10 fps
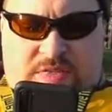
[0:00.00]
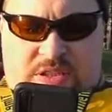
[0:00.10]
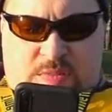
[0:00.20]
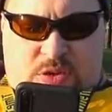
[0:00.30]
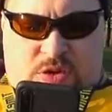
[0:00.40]
и
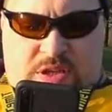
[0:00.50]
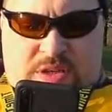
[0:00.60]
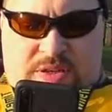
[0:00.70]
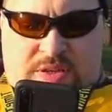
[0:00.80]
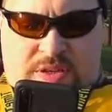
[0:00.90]
возможно
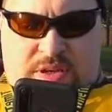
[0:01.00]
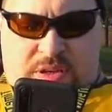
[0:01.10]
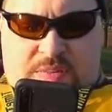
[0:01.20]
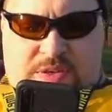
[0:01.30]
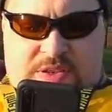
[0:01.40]
ли
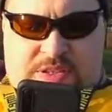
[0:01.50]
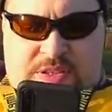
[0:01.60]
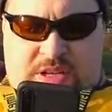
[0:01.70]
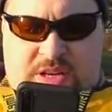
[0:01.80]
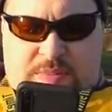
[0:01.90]

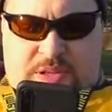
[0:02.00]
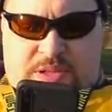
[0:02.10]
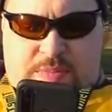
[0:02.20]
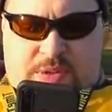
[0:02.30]
привести кораблик на